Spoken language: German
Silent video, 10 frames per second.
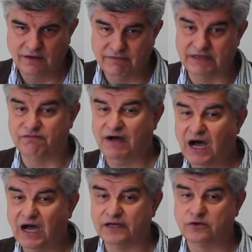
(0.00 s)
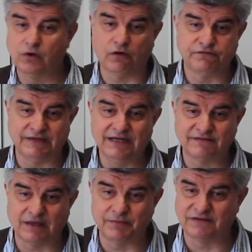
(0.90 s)
wer die Wahrheit nur auf
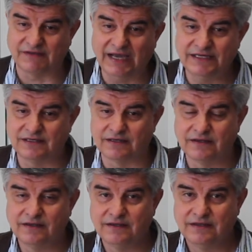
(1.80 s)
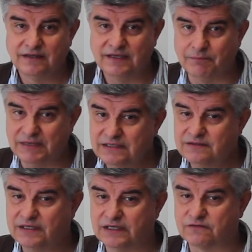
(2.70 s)
seltsamen Seiten im
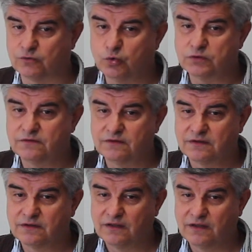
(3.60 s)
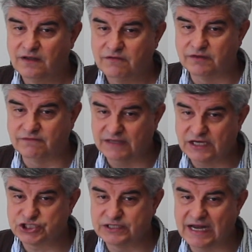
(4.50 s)
Internet sucht, wird
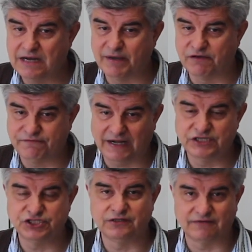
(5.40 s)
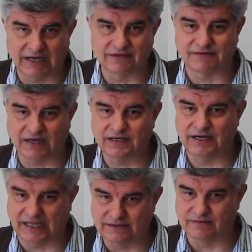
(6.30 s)
sehr schnell bei falschen
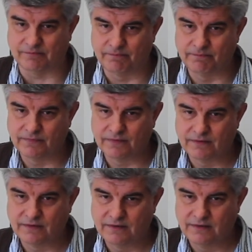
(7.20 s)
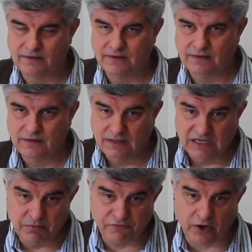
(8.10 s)
Tatsachen landen.
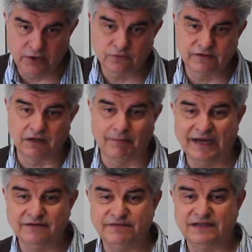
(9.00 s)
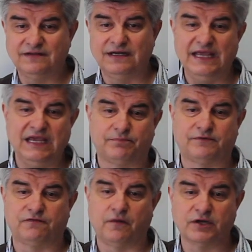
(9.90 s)
Liebe Freunde, unser Gemeinwesen
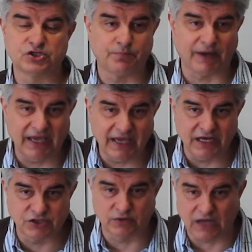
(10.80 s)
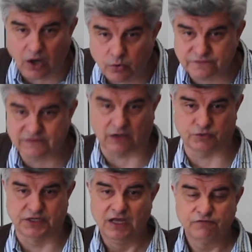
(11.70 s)
lebt vom Gespräch und
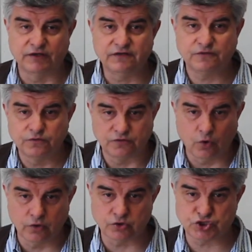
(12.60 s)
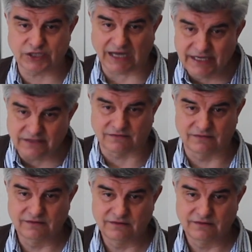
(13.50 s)
Austausch, von Diskussion und Streit.